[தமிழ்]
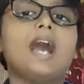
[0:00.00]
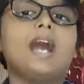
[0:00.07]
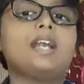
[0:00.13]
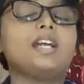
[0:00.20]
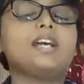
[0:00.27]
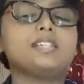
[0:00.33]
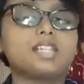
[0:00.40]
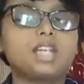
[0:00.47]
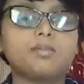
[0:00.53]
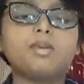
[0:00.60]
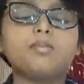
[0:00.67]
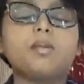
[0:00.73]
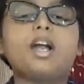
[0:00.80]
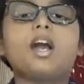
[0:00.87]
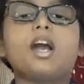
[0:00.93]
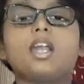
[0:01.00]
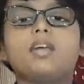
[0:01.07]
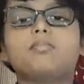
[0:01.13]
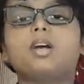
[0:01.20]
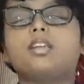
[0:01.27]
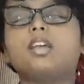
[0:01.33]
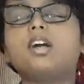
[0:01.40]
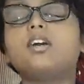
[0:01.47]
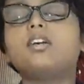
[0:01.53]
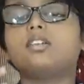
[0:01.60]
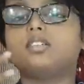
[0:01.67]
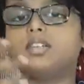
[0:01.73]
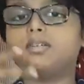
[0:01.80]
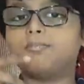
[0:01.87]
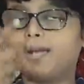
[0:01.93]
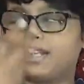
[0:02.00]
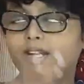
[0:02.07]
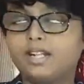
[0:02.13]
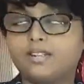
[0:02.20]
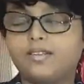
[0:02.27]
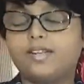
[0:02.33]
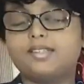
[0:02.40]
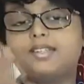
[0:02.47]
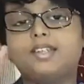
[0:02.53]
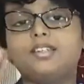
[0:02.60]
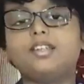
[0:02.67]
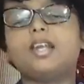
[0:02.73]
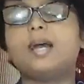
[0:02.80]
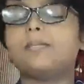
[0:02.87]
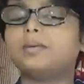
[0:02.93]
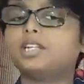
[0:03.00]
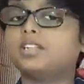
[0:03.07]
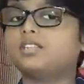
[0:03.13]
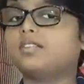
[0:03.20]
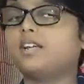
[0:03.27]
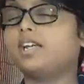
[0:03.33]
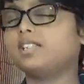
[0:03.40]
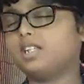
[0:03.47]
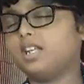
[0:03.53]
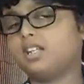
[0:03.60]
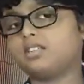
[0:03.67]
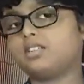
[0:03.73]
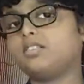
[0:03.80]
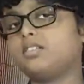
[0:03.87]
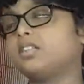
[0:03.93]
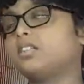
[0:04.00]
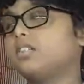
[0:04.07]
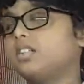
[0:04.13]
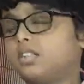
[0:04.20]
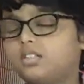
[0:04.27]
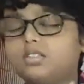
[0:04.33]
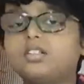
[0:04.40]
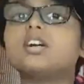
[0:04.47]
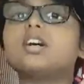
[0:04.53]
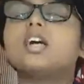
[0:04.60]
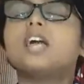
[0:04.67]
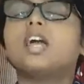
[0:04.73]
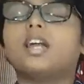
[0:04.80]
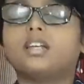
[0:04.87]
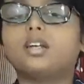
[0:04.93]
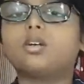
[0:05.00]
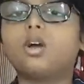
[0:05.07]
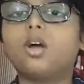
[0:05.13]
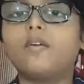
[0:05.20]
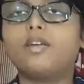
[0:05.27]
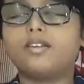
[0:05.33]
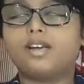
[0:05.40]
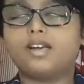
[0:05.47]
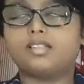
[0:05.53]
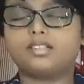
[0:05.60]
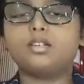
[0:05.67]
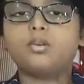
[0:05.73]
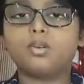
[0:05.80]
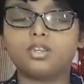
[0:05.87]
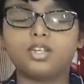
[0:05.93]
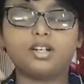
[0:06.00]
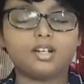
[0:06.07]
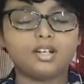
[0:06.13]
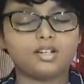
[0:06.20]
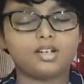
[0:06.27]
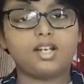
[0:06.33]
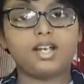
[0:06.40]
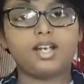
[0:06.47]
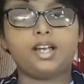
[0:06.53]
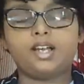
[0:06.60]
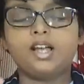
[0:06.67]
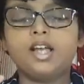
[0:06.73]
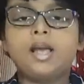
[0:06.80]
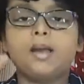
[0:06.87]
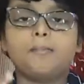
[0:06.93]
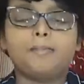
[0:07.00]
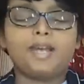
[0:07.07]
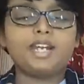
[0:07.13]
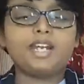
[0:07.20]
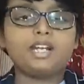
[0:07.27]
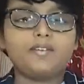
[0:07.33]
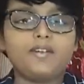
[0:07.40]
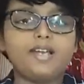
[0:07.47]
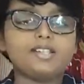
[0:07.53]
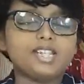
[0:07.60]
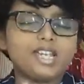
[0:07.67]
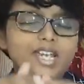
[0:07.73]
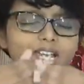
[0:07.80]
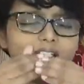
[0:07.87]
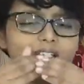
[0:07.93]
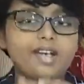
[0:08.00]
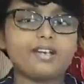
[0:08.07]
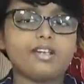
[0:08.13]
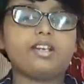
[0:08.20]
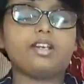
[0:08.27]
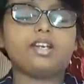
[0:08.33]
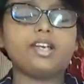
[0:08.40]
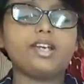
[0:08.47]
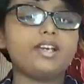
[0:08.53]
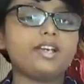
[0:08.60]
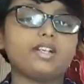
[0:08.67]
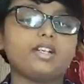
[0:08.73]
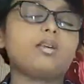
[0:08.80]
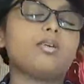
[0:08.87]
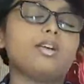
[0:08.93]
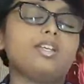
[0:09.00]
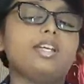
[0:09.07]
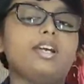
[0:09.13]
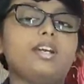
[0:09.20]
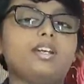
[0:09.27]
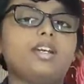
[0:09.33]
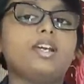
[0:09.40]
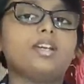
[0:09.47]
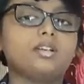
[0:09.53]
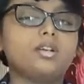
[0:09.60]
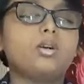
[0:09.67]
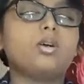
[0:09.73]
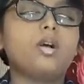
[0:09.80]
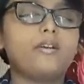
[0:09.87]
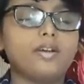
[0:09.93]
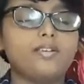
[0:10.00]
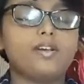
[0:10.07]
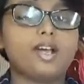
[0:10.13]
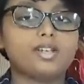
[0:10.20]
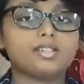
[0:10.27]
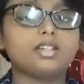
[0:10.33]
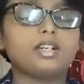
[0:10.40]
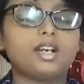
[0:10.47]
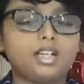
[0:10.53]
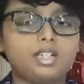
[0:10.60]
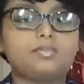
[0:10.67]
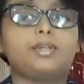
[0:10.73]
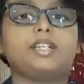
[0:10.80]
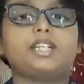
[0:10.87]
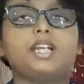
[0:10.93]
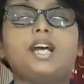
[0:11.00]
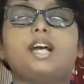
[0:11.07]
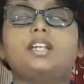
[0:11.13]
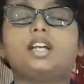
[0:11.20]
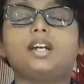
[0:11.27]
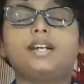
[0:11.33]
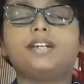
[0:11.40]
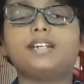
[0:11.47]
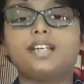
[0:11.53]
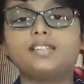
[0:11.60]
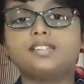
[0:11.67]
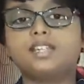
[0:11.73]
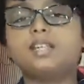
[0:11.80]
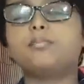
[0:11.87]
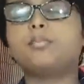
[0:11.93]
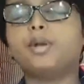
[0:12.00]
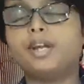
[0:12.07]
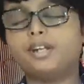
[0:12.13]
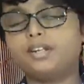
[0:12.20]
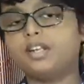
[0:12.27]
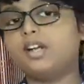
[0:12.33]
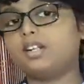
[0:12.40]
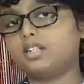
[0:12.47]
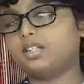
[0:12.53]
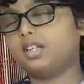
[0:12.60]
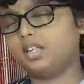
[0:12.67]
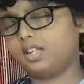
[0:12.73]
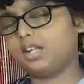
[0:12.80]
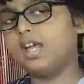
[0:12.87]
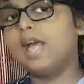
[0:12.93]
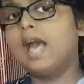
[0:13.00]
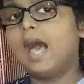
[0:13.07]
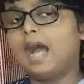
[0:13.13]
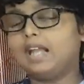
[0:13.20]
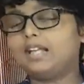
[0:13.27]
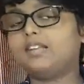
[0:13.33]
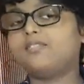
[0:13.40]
ஆனால் சமீப காலமாக தான் வந்து பதினெட்டு வயசுலேருந்து நாற்பத்தஞ்சு வயசில் இருக்கிறவங்களுக்கு வரைக்கும் இந்த கோவிட் வேக்சின் இருக்காங்க பதினெட்டு வயசு கீழே கீழே இருக்கிற குழந்தைங்களுக்கு இன்னும் கோவிட் வேக்சின் கண்டுபிடிக்கலாம் அதுக்கான டெஸ்டிங் போயிட்டு தான் இருக்குது அது